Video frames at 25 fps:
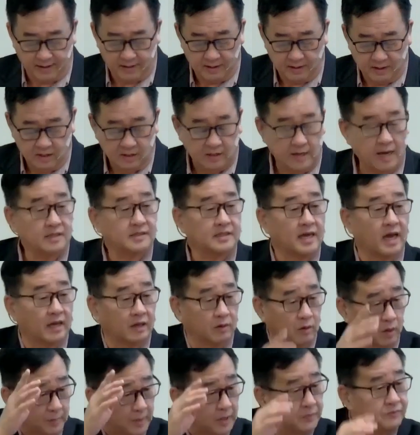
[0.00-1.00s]
刚才我
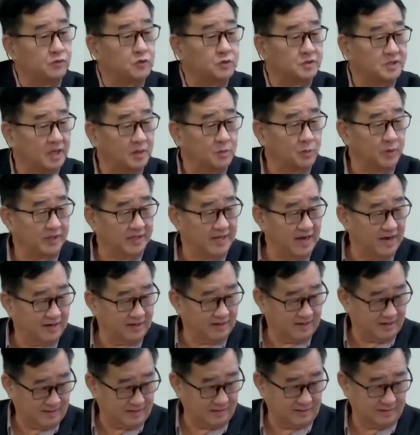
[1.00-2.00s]
们父亲伟大的
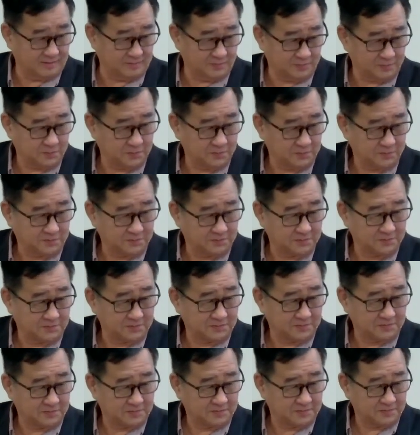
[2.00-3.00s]
爱，
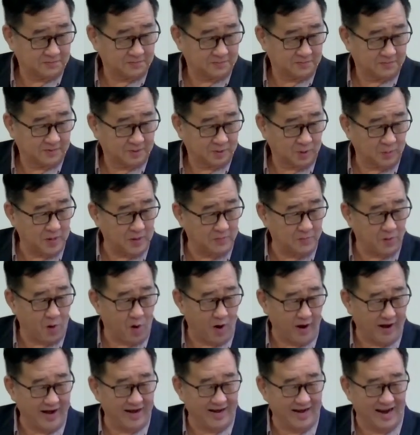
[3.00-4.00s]
他们没
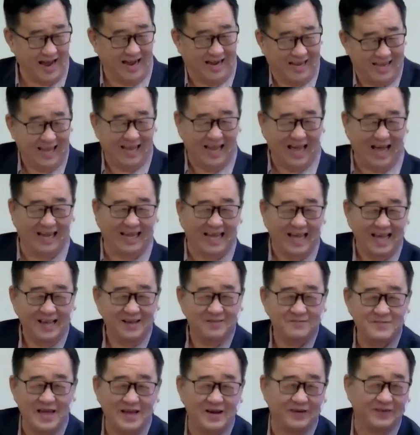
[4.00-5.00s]
音啊，
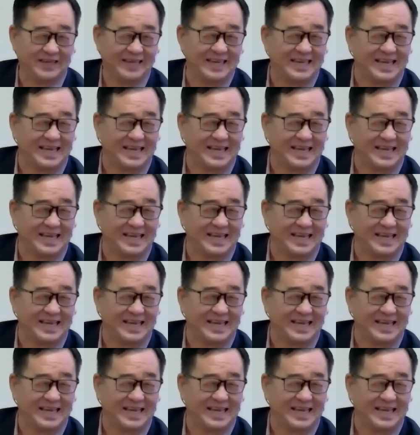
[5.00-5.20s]
没有音。